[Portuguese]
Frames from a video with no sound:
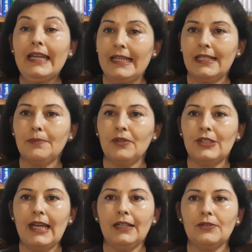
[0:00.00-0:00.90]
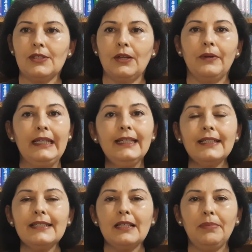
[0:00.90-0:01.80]
Esses projetos são
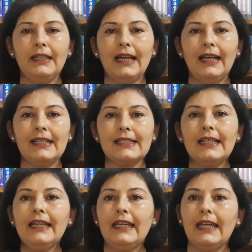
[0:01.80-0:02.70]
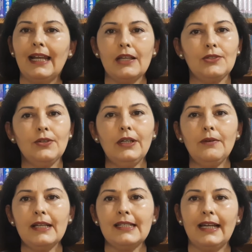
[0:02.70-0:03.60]
interdisciplinares e
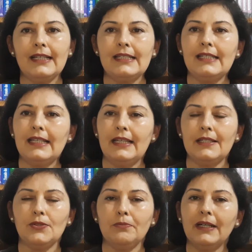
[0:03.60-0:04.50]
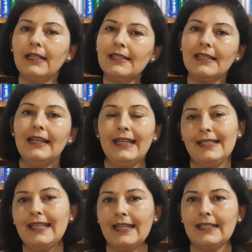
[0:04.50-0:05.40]
relacionam as áreas de ciências humanas e
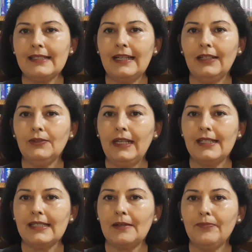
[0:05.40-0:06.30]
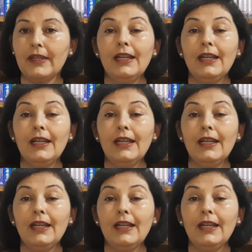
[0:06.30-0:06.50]
ciências da natureza.